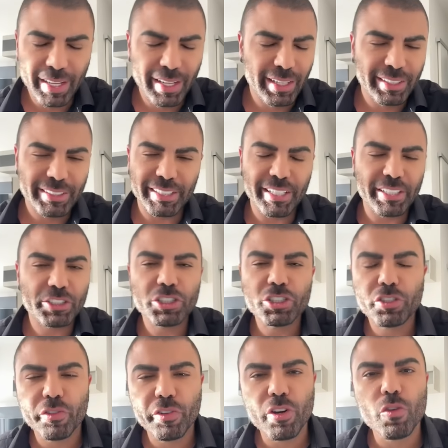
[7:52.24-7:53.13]
Isso aí a
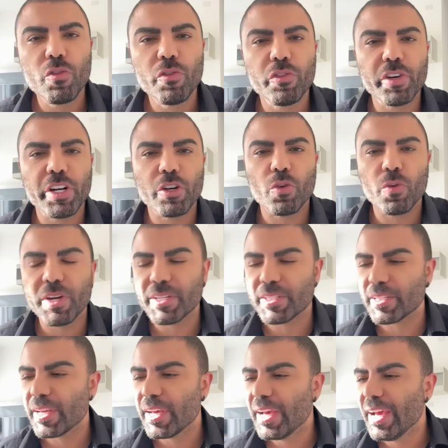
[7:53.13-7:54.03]
gente vê com
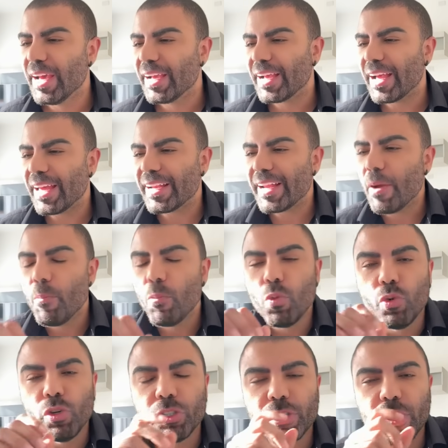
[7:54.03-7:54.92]
frequência. Cara, é
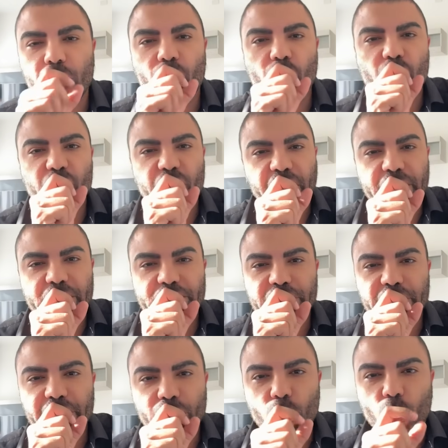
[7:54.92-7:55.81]
muita covardia.